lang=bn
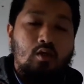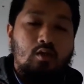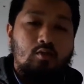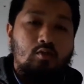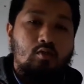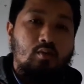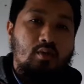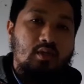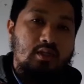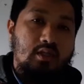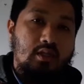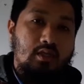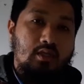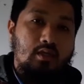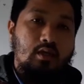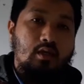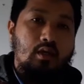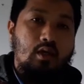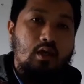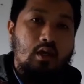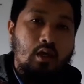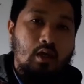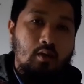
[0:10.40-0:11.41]
তোমাদের
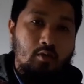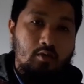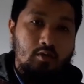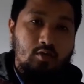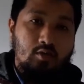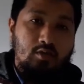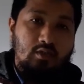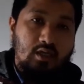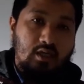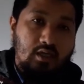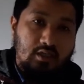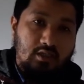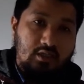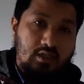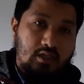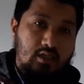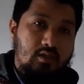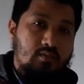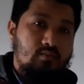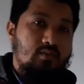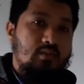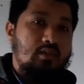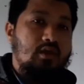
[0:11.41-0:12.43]
আমন্ত্রণ জানাচ্ছি
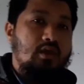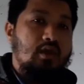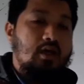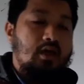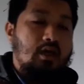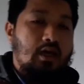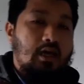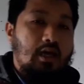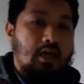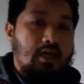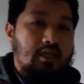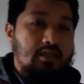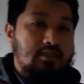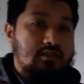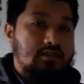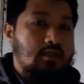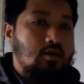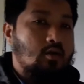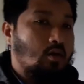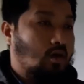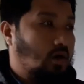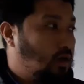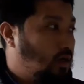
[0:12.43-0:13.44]
আজ
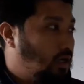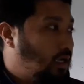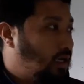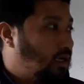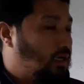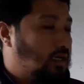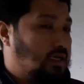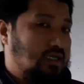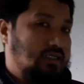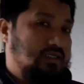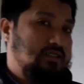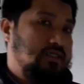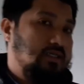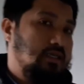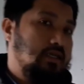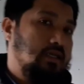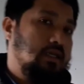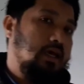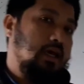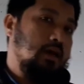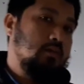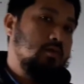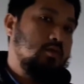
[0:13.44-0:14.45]
অনলাইন ক্লাসে
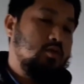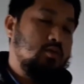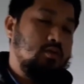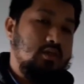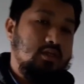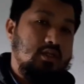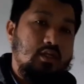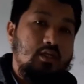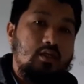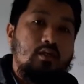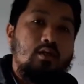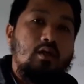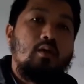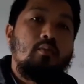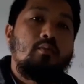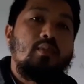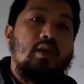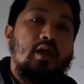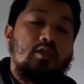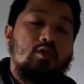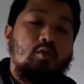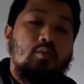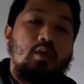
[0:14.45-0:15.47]
আমি তোমাদের
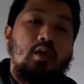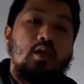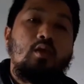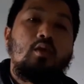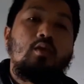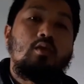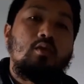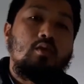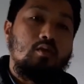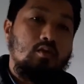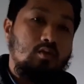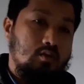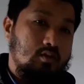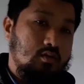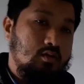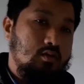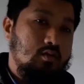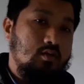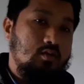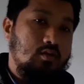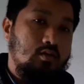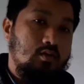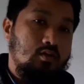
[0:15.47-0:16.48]
প্রাথমিক
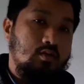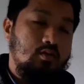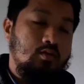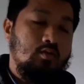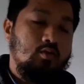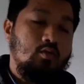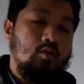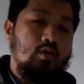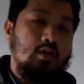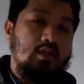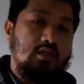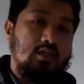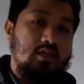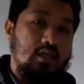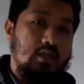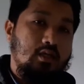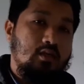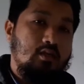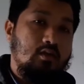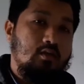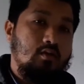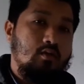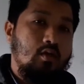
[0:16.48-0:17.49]
গণিতের
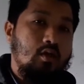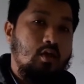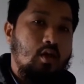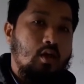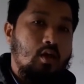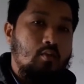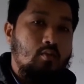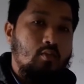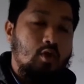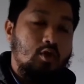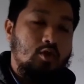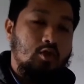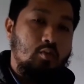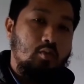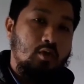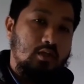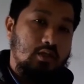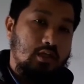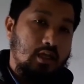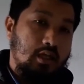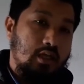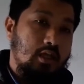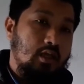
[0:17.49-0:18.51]
প্রথম
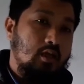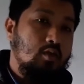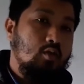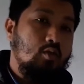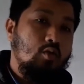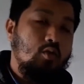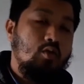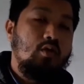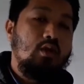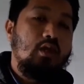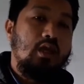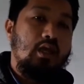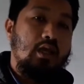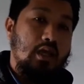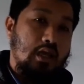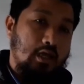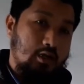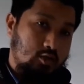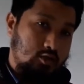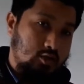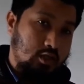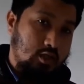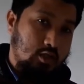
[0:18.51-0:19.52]
অধ্যায় গুণ নিয়ে
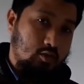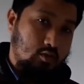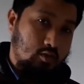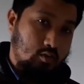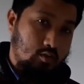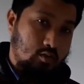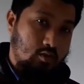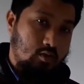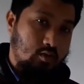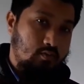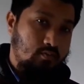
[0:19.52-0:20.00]
আলোচনা করব